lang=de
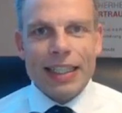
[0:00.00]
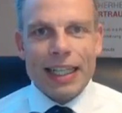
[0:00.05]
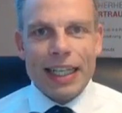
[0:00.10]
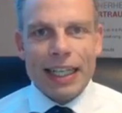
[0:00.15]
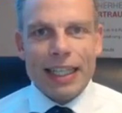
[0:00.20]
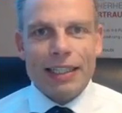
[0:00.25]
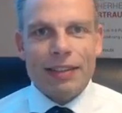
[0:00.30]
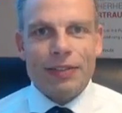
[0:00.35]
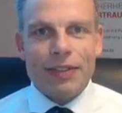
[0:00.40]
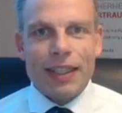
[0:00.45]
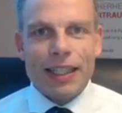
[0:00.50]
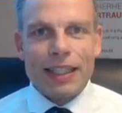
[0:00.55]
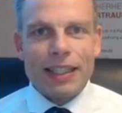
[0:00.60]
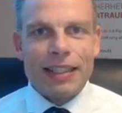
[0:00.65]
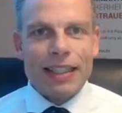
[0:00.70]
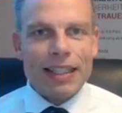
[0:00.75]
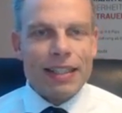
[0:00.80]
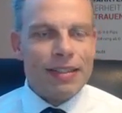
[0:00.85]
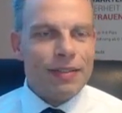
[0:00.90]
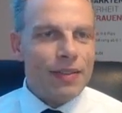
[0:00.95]
Einfach
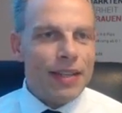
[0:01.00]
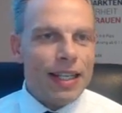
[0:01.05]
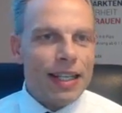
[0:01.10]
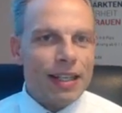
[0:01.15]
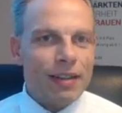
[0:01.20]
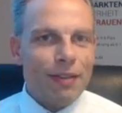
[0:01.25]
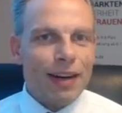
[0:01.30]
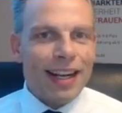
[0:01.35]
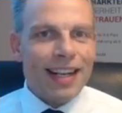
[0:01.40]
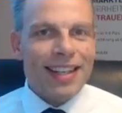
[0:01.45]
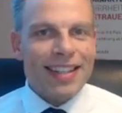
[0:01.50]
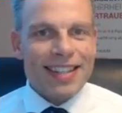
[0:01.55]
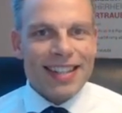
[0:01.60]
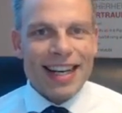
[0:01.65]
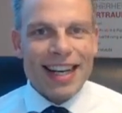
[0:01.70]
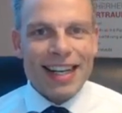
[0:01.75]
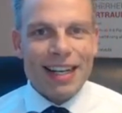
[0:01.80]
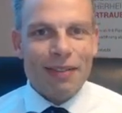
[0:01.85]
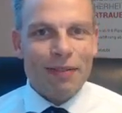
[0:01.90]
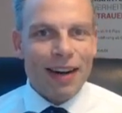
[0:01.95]
deswegen, weil es
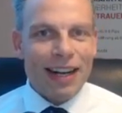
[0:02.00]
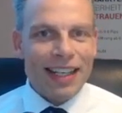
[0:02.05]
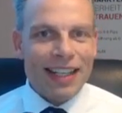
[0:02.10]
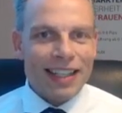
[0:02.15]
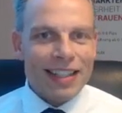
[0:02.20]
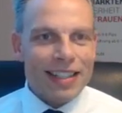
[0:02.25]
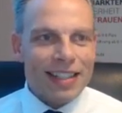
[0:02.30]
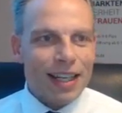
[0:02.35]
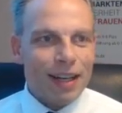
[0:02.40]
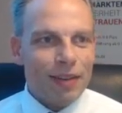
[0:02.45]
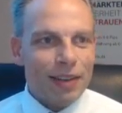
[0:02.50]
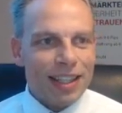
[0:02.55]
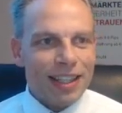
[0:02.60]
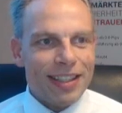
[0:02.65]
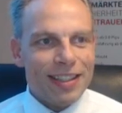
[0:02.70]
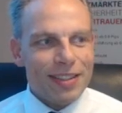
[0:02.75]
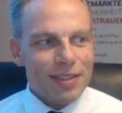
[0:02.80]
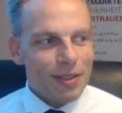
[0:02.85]
eine Weihnachtskrawatte ist.